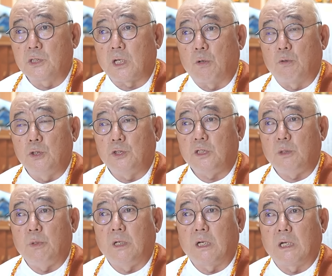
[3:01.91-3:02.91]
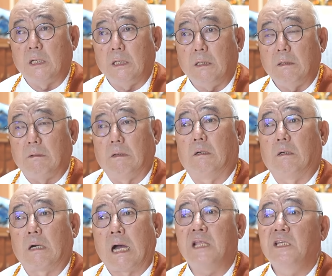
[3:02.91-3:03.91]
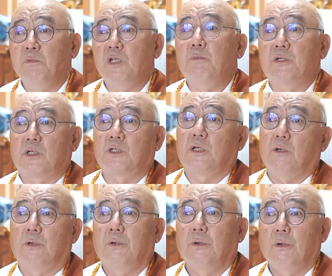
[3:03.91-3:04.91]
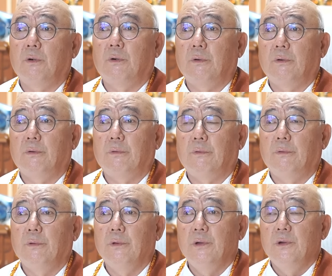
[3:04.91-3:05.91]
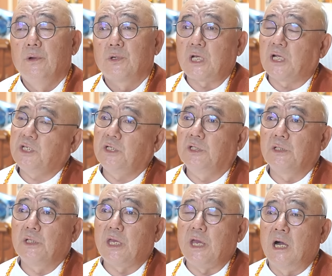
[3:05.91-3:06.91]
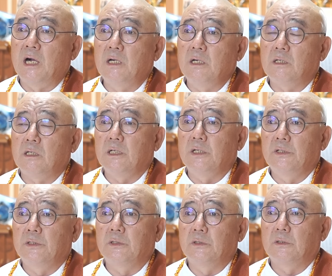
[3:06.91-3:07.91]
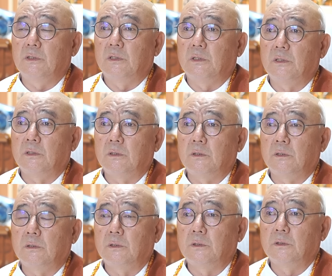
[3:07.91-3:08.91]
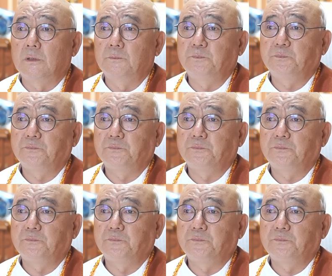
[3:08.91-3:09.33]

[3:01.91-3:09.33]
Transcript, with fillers: 4월 10일 날이 어, 한집 찔러졌어요. 사실은 개항을 거기는 어